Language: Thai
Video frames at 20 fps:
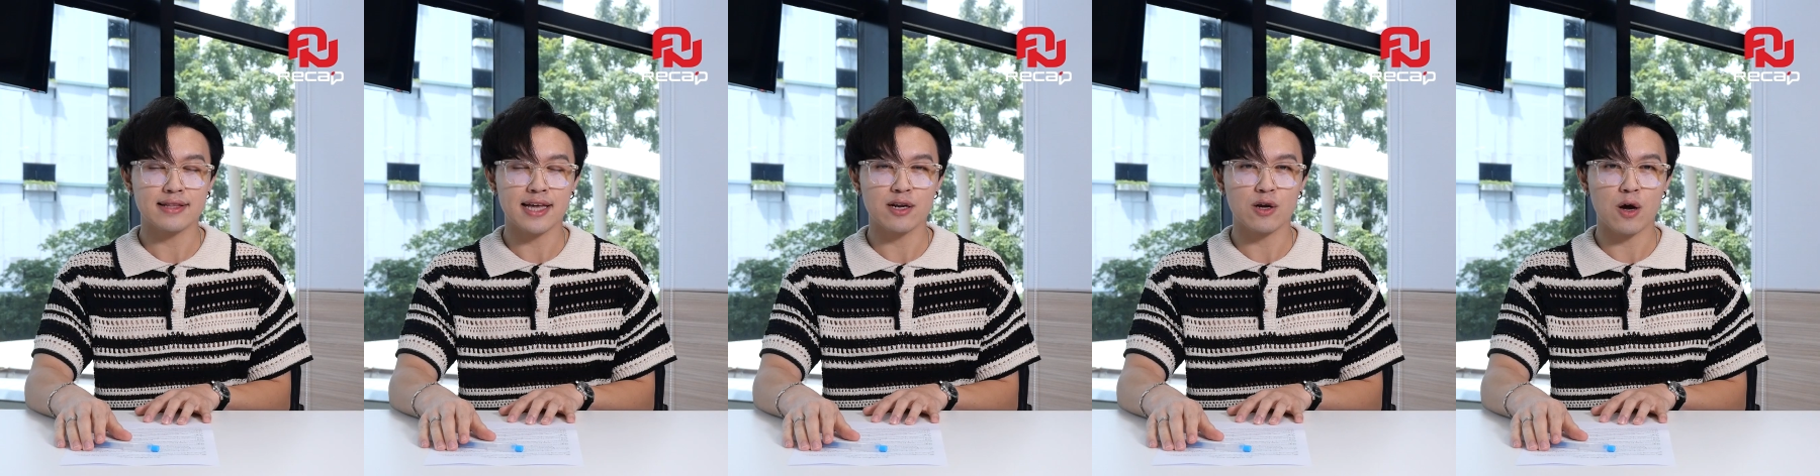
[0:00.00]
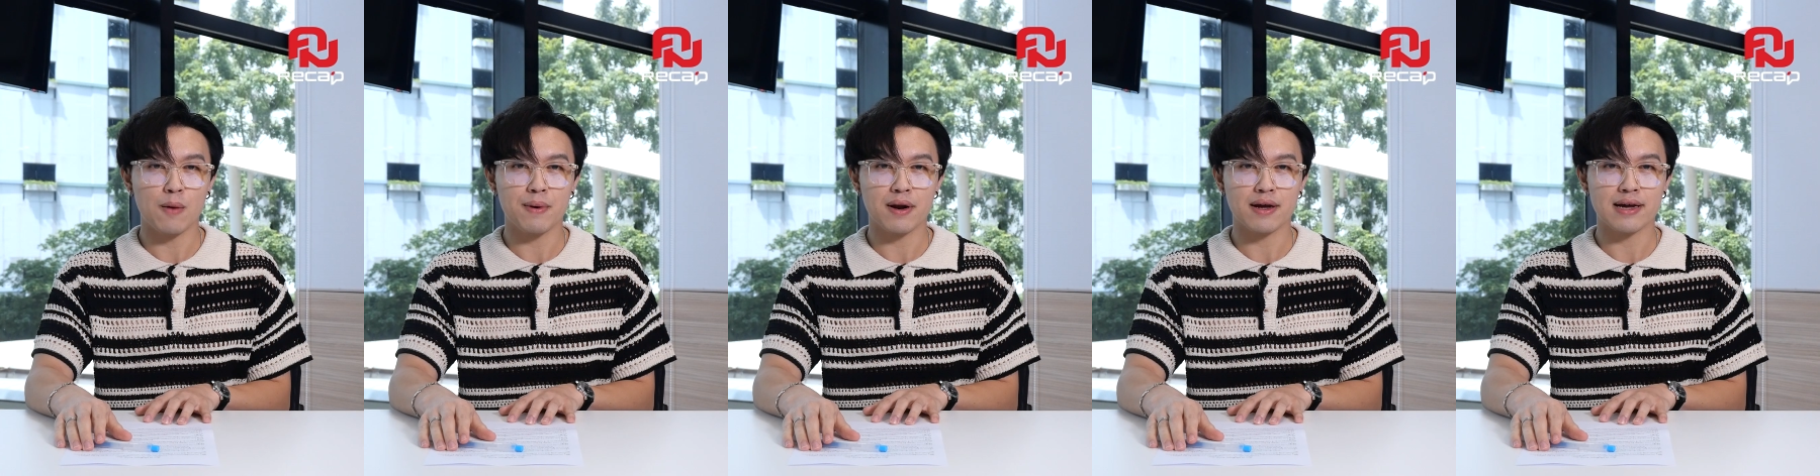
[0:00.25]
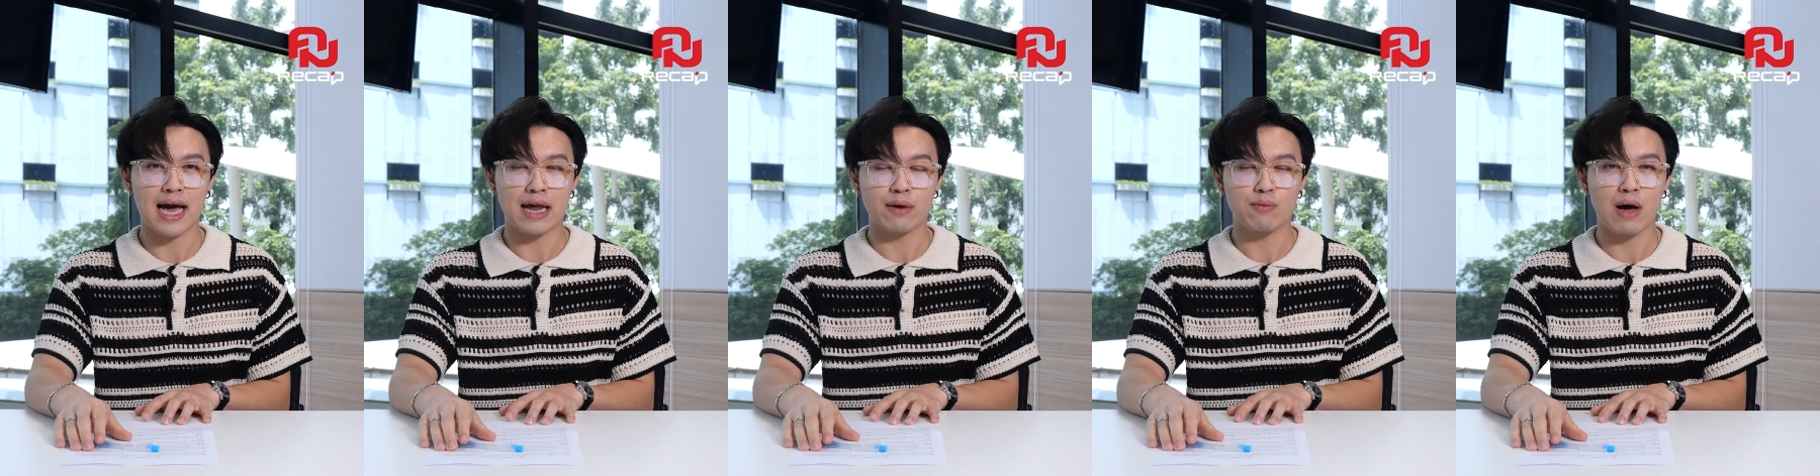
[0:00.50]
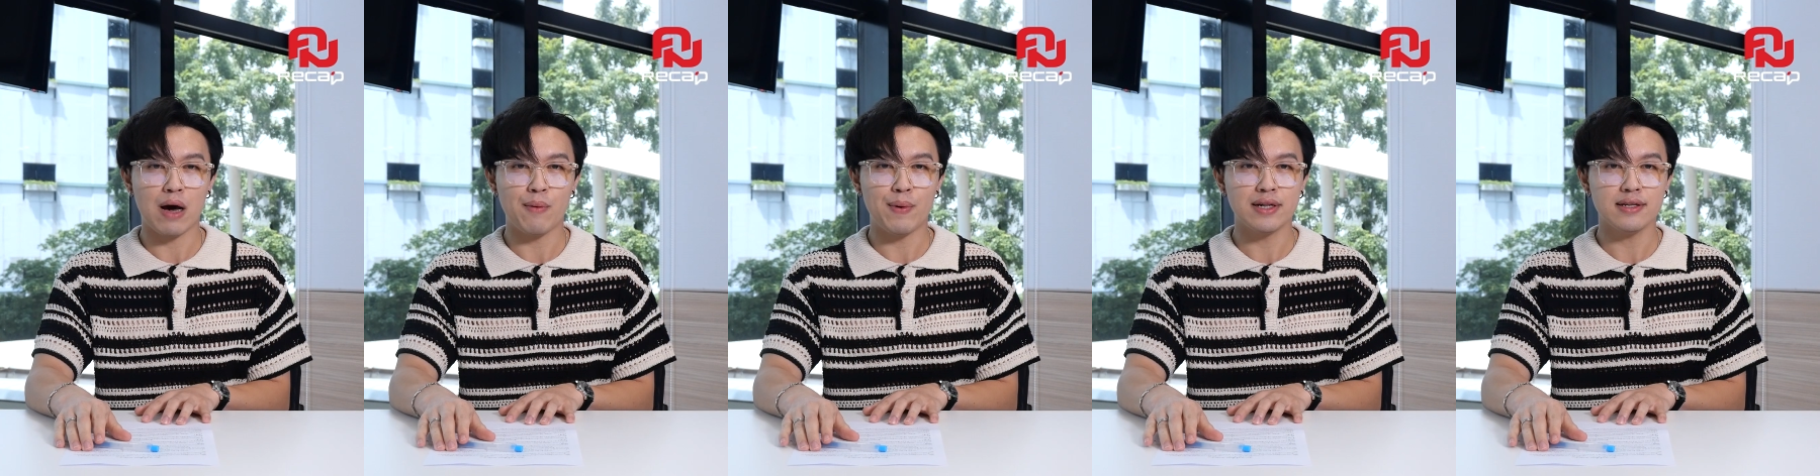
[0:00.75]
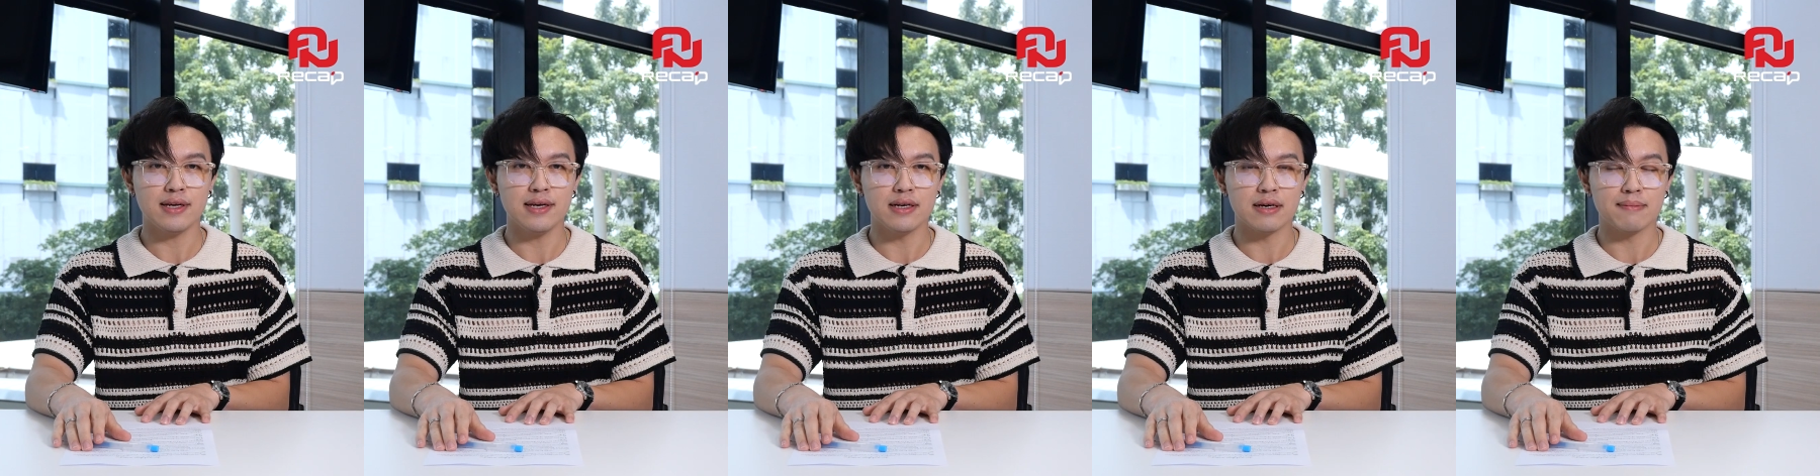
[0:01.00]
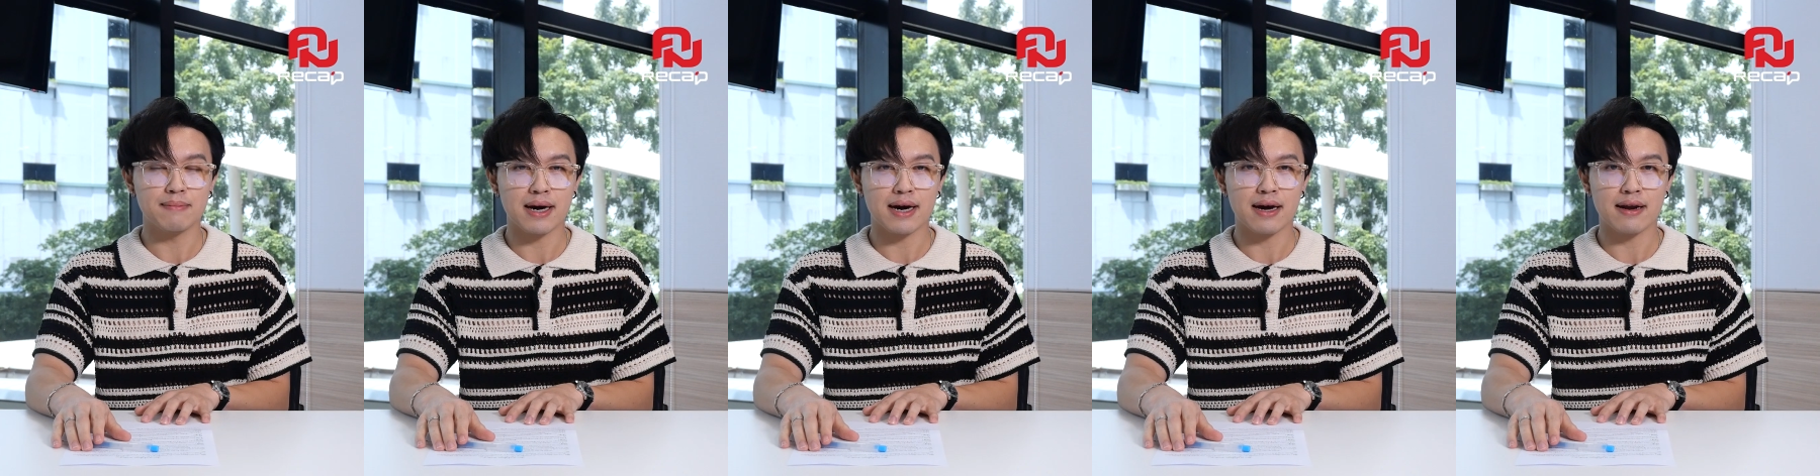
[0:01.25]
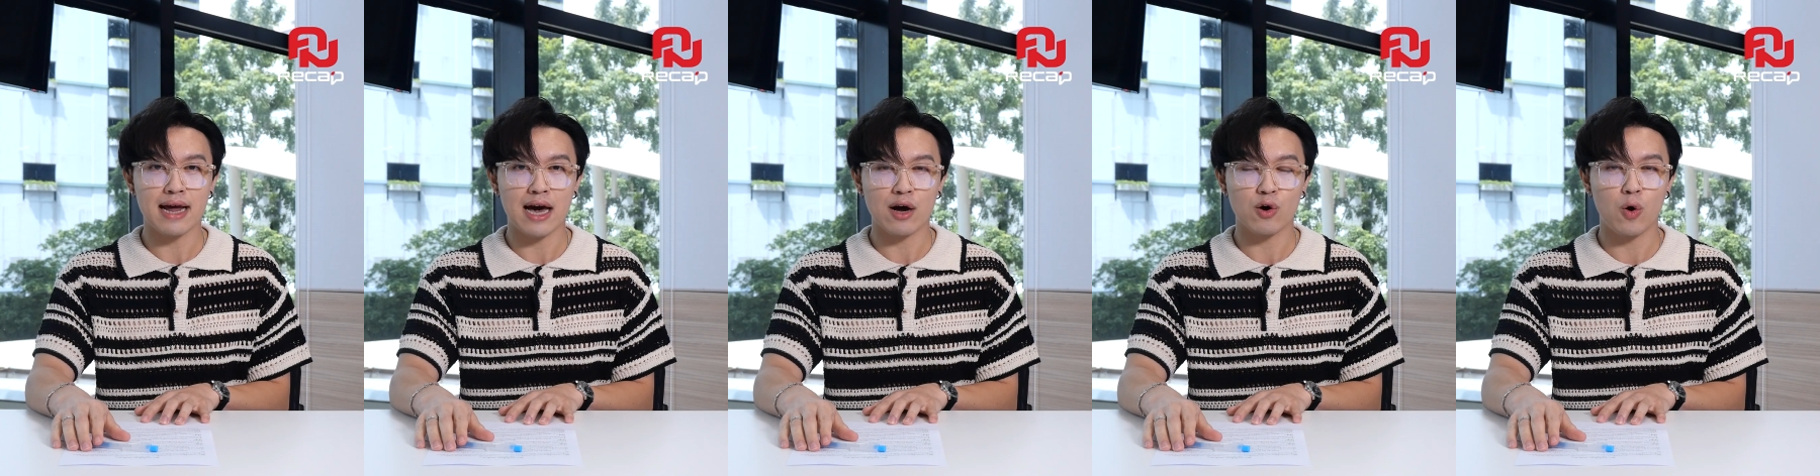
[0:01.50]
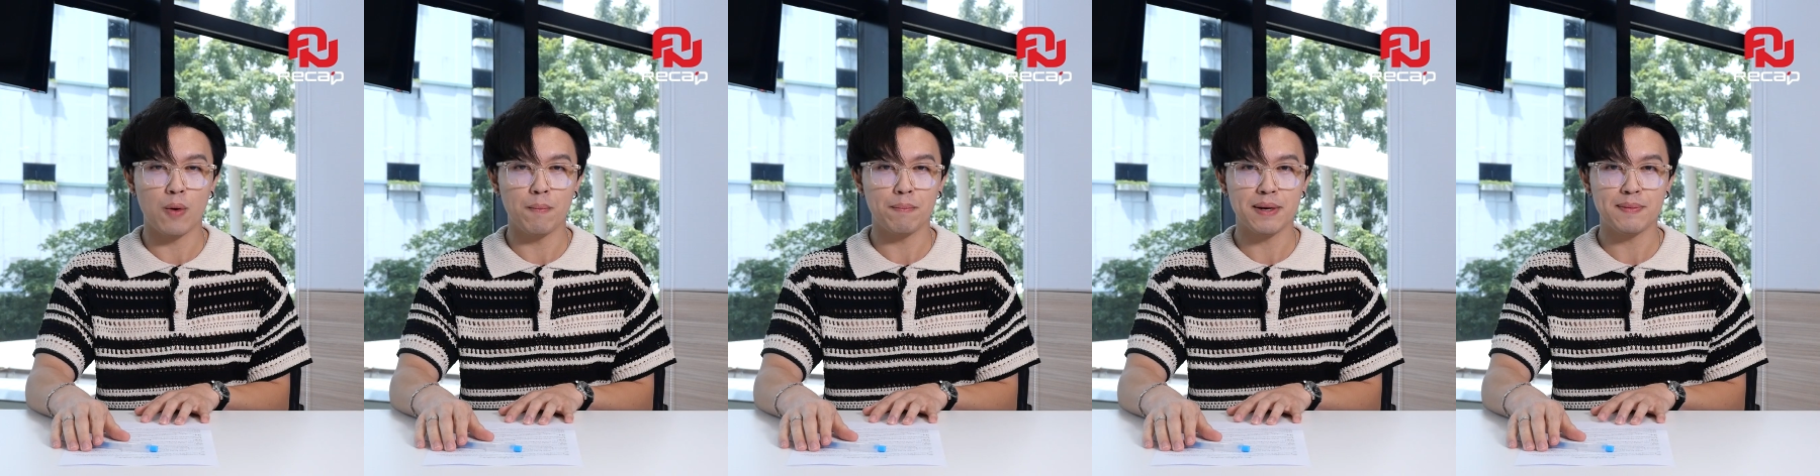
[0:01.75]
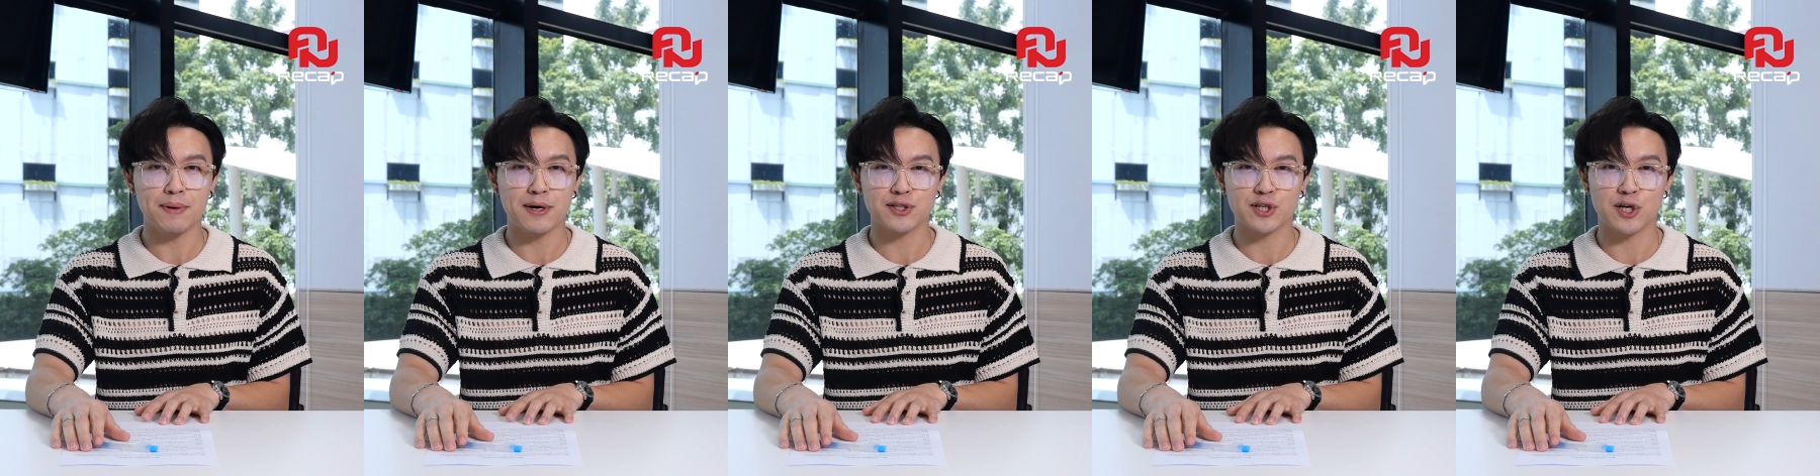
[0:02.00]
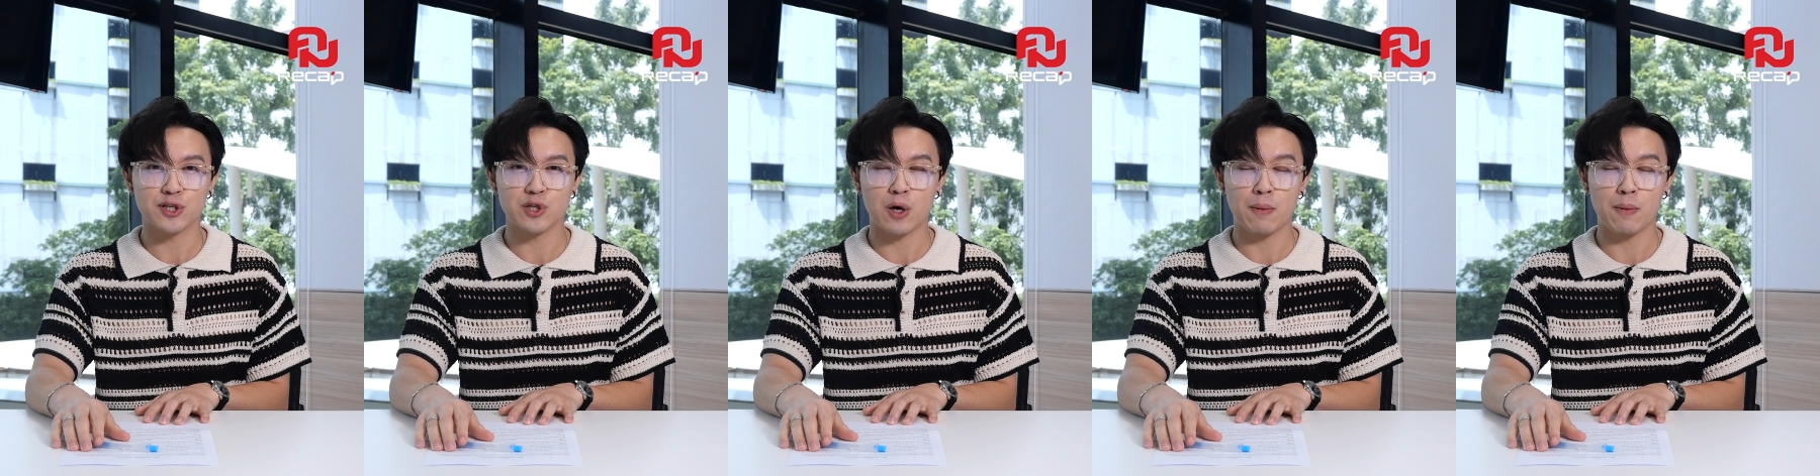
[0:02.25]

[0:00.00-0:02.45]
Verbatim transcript: ท่านก็ประกาศว่าวันที่ 1มกราคมปีพศ